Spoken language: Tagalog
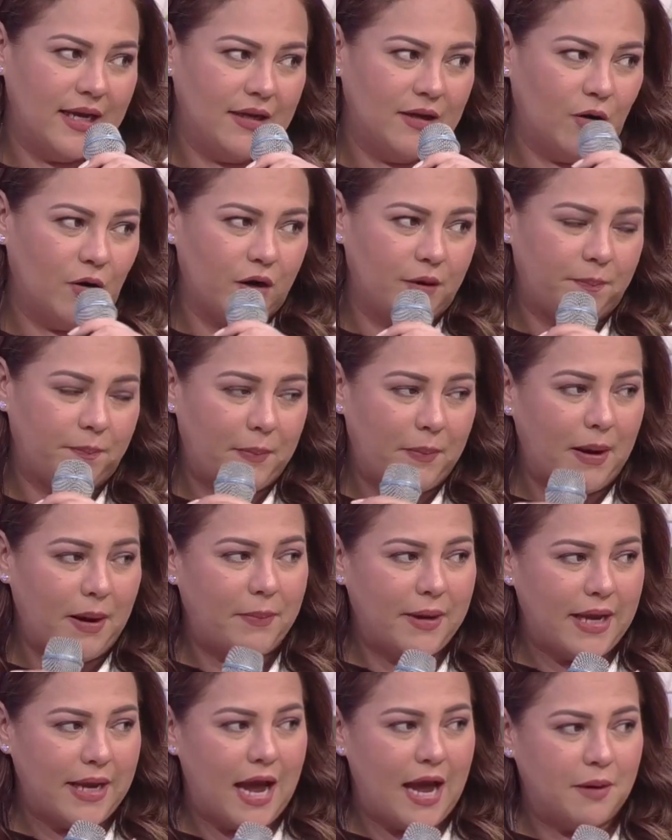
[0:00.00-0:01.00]
Or
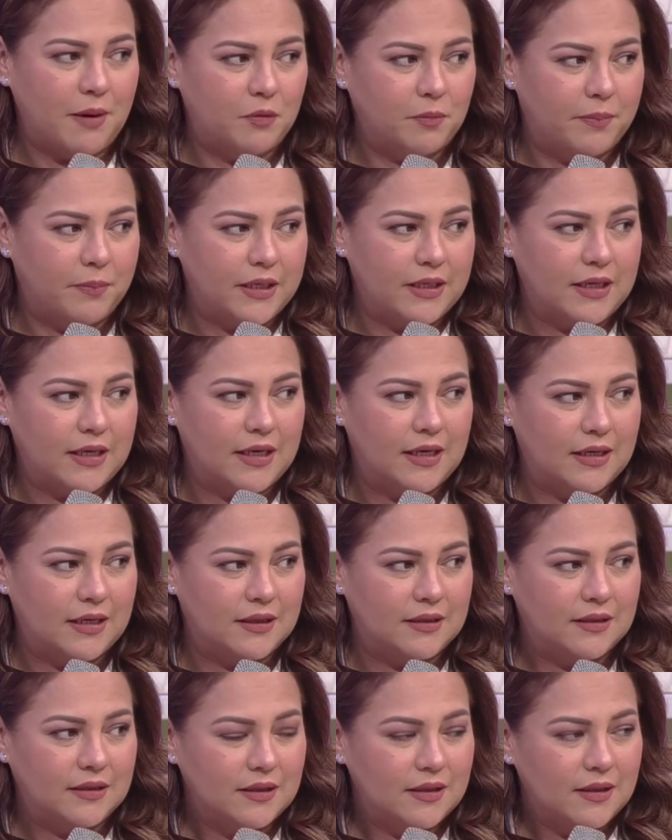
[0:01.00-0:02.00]
pababayaan mo ba
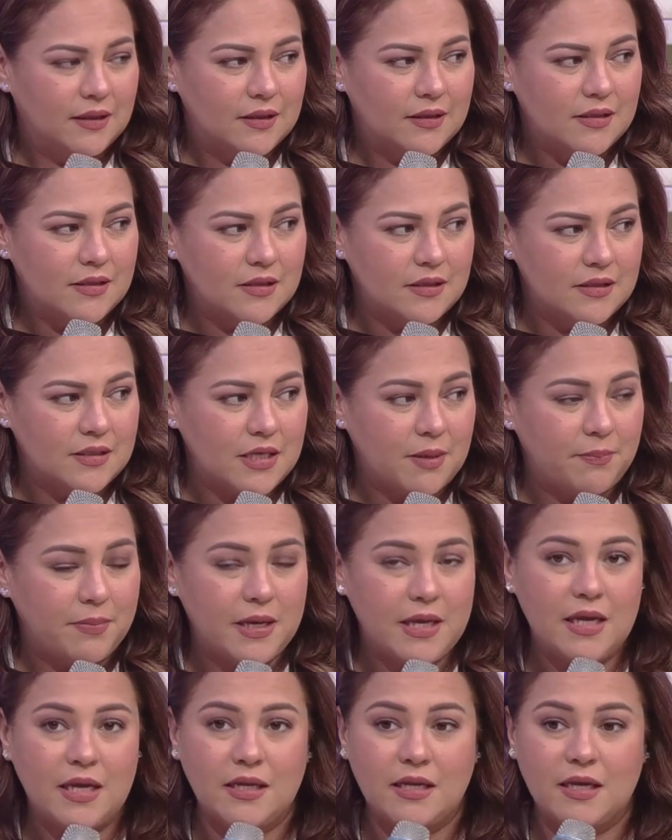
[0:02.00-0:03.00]
na sabihin niya